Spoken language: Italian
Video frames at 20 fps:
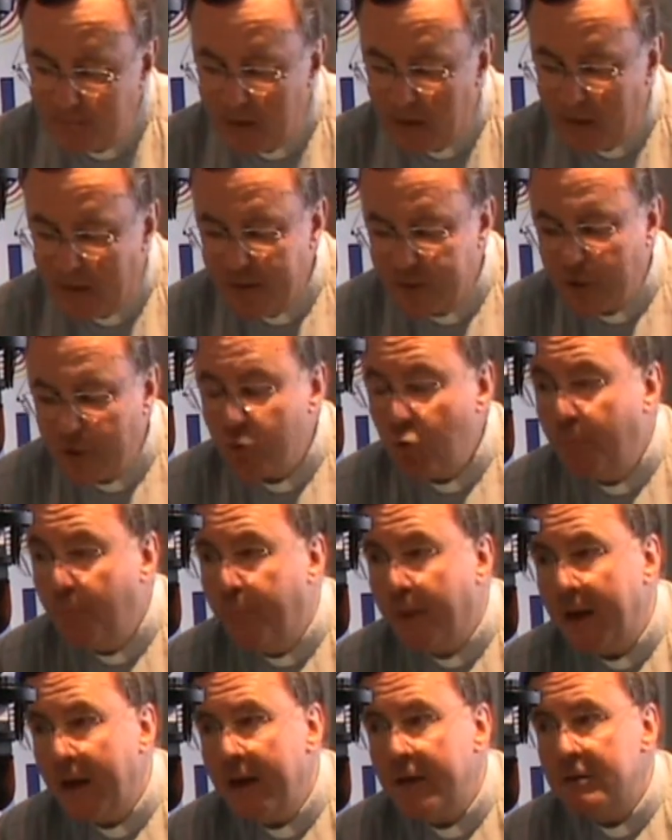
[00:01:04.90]
che Gesù
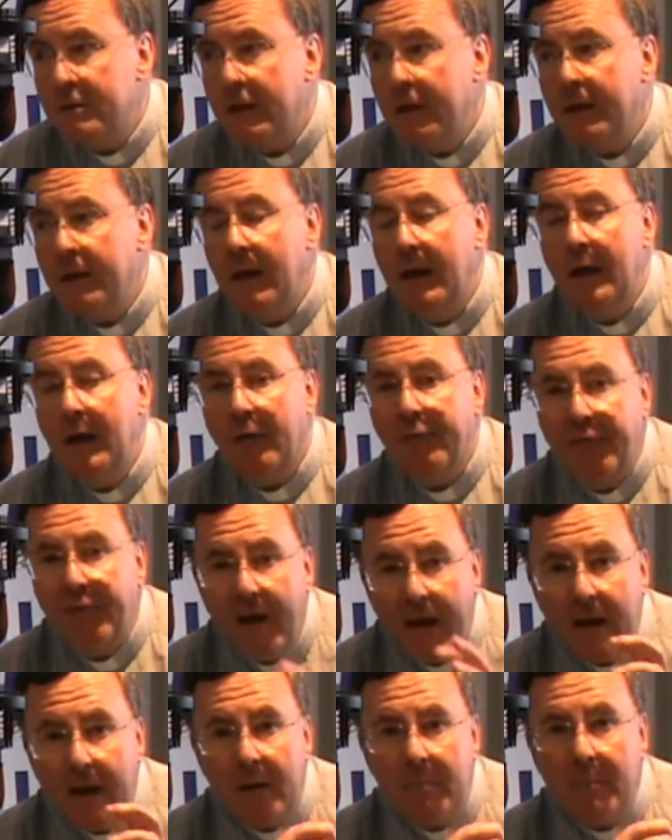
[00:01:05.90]
prese la
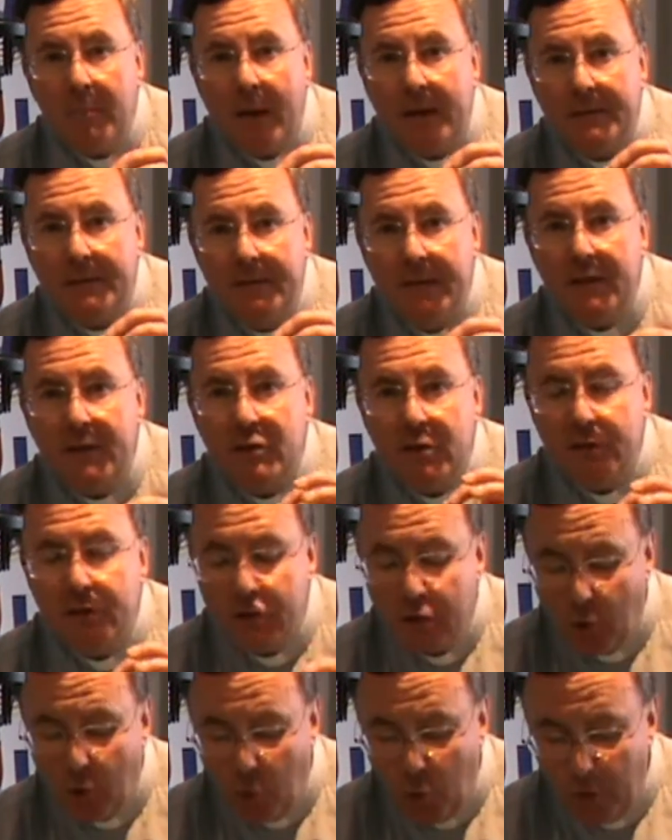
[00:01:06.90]
ferma
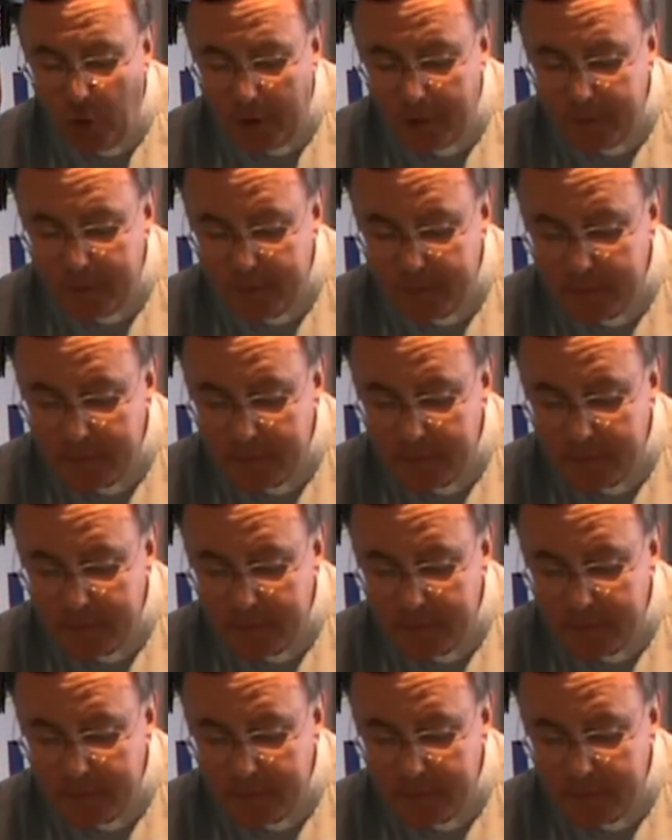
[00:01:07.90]
decisione